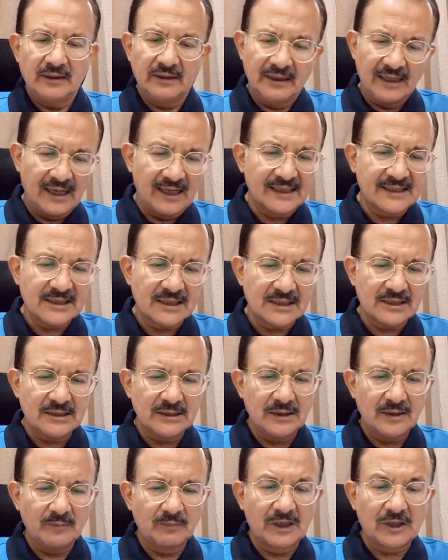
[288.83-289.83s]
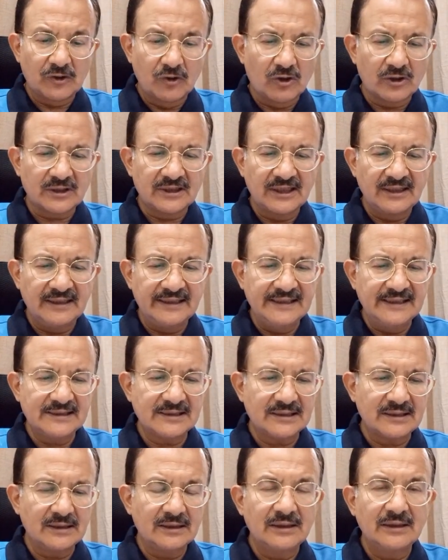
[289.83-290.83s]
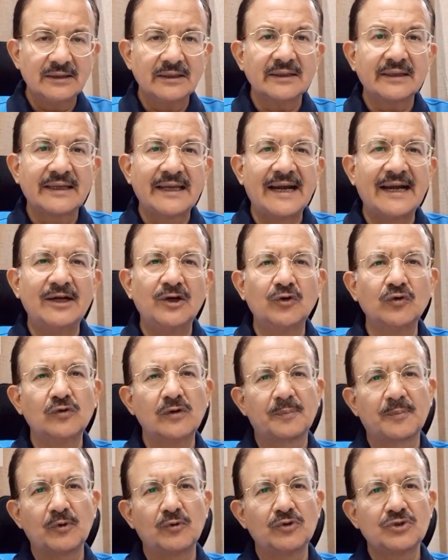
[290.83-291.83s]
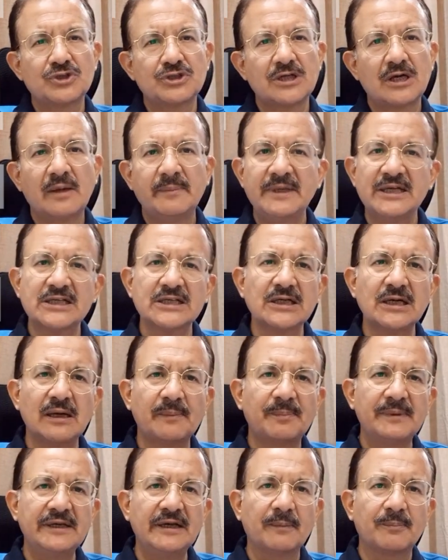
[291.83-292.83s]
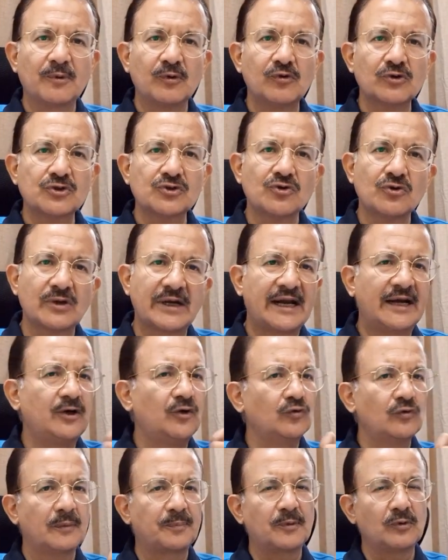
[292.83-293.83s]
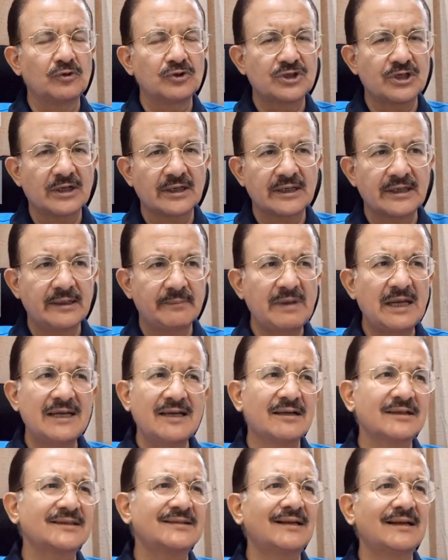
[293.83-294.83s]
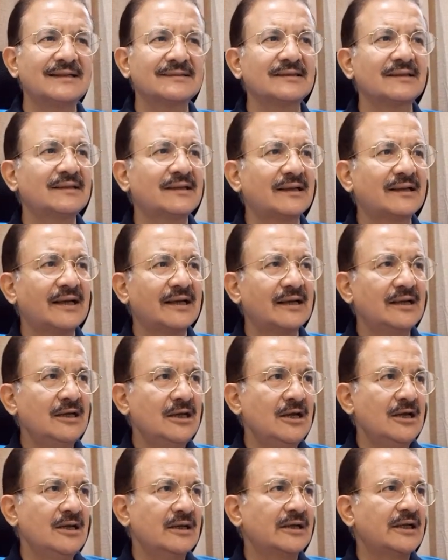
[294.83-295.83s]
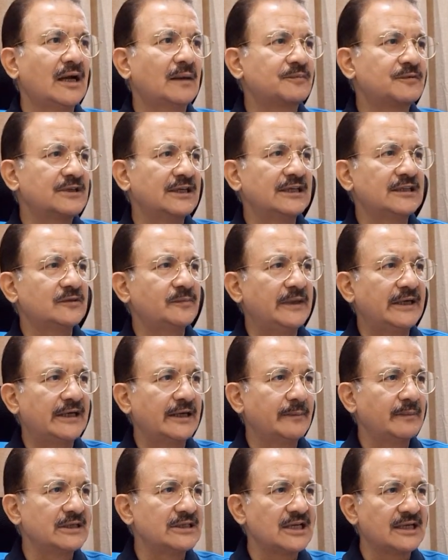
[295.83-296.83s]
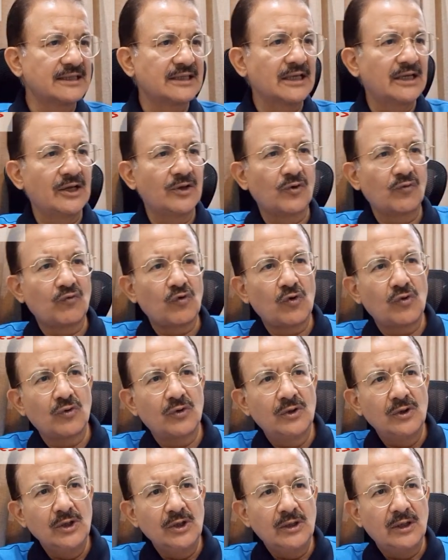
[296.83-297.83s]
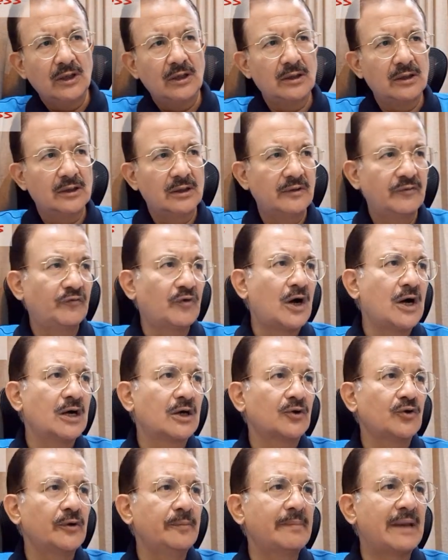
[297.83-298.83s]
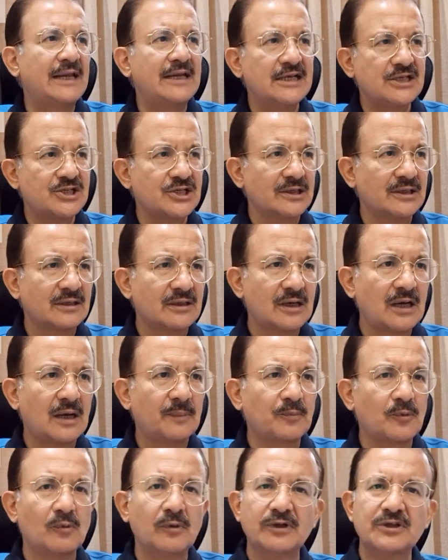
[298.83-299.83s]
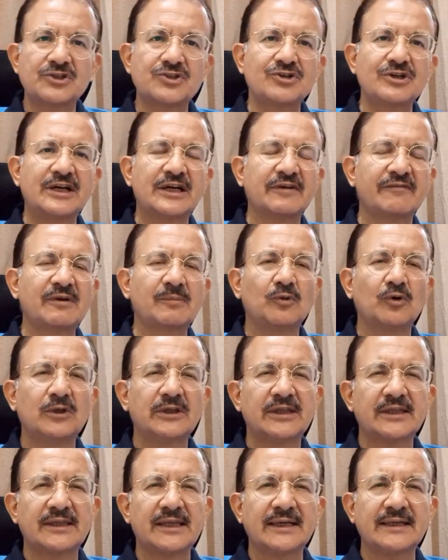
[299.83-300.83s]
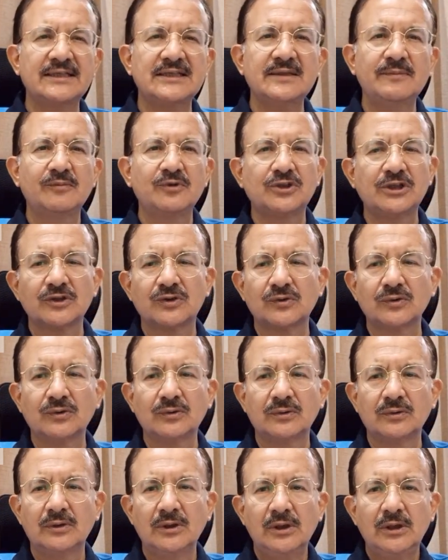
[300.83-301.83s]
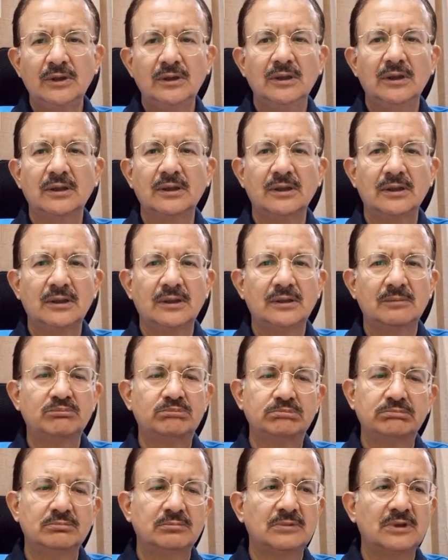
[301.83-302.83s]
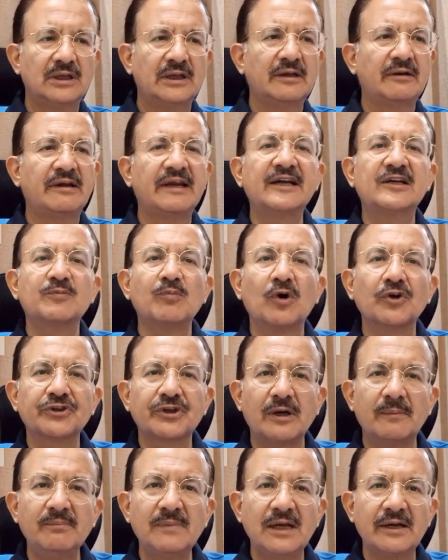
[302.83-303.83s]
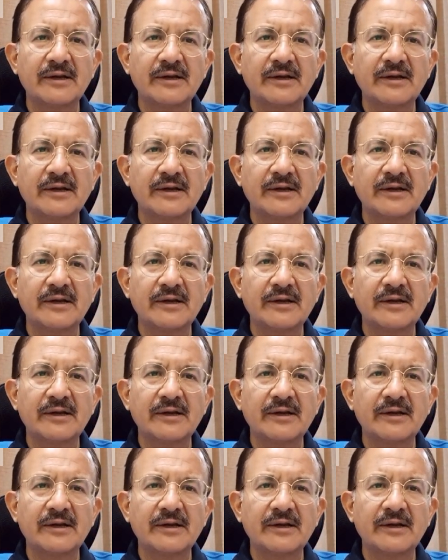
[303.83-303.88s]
लास्ट बट नॉट द लीस्ट कैन डू अप्रोच हमेशा अपनी अप्रोच को कैन डू अप्रोच रखें मैंने अक्सर ऐसा देखा है कि आप सेल्स मीटिंग में जाते हैं और वो वहाँ कोई मैनेजर आपको स्ट्रेट अवे बोल देता है कि जी मुझे तो रेट बहुत कम मिल